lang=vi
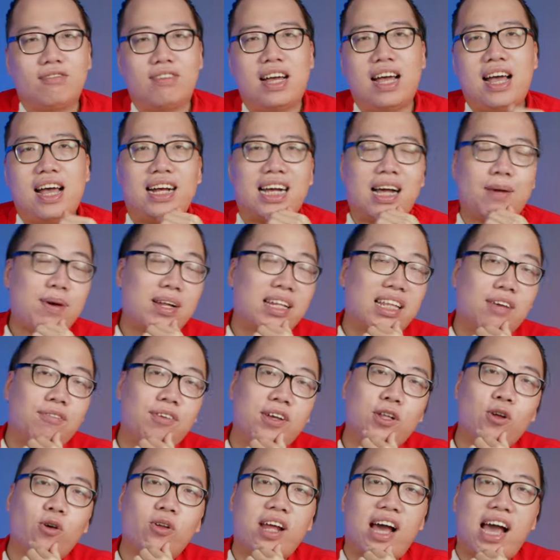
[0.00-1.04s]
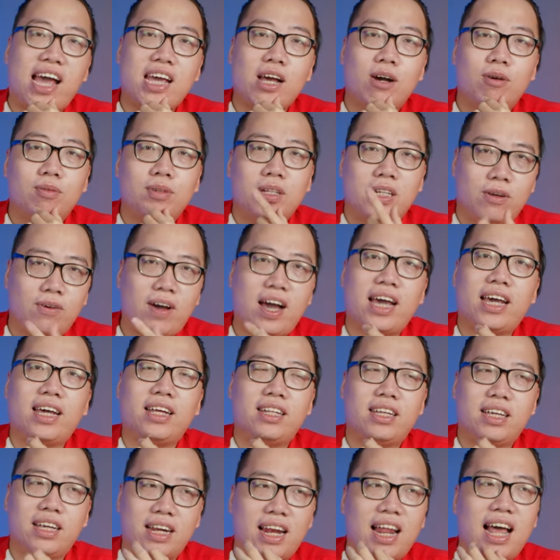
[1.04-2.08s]
Và các bạn thấy video này hay không? Nếu hay
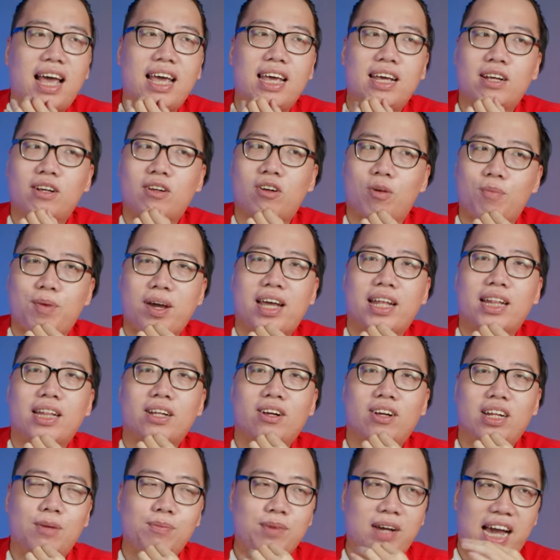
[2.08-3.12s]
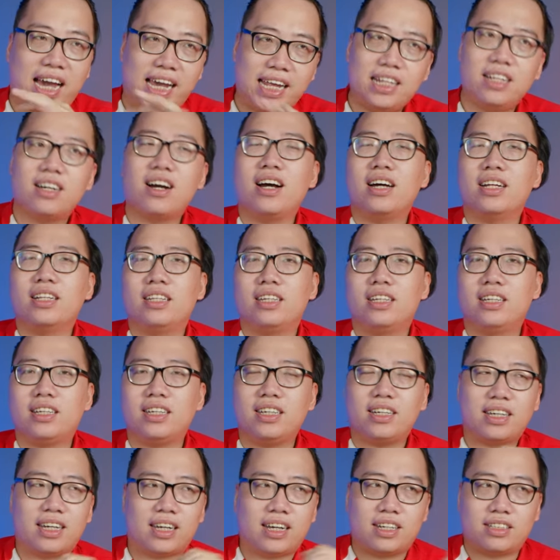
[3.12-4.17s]
thì like, comment Còn nếu mà hay nữa
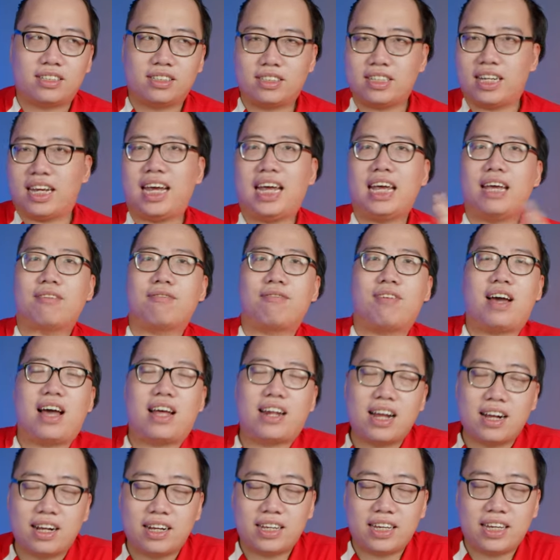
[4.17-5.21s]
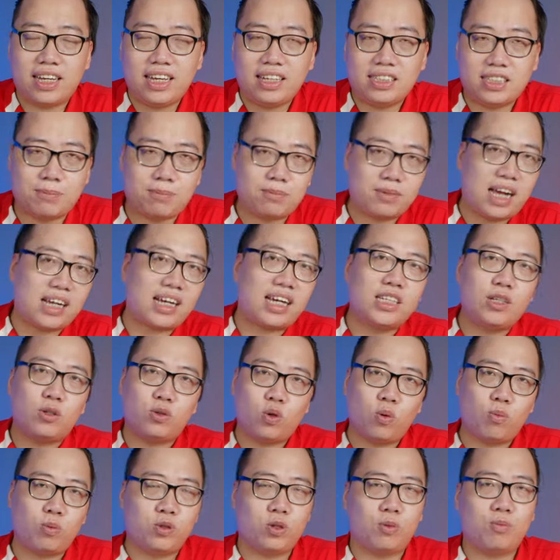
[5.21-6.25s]
thì kể cả share và đăng ký subscribe kênh
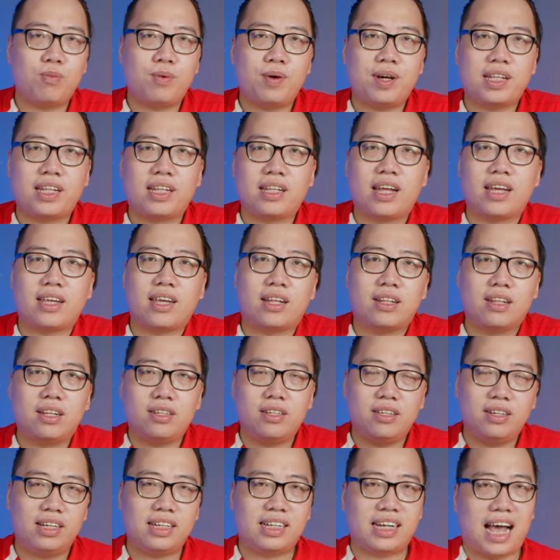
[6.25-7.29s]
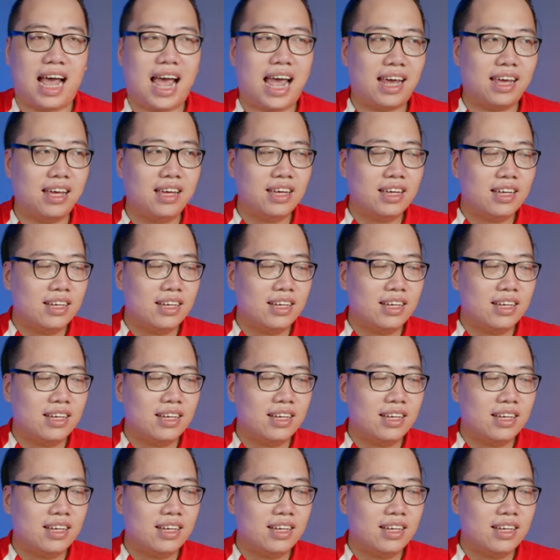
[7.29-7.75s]
youtube chúng mình Để nhận được những cái